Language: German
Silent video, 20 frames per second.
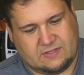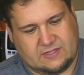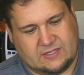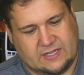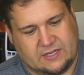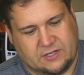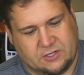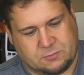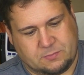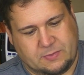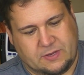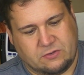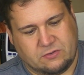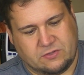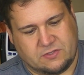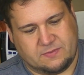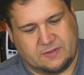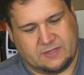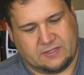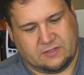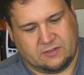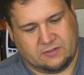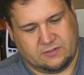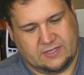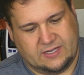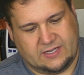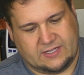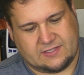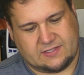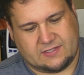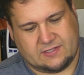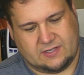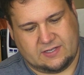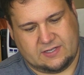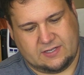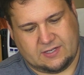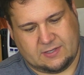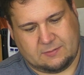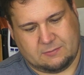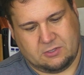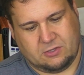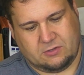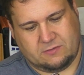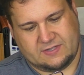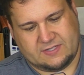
kleiner Spannungswandler und nix. Ah, hier kann man noch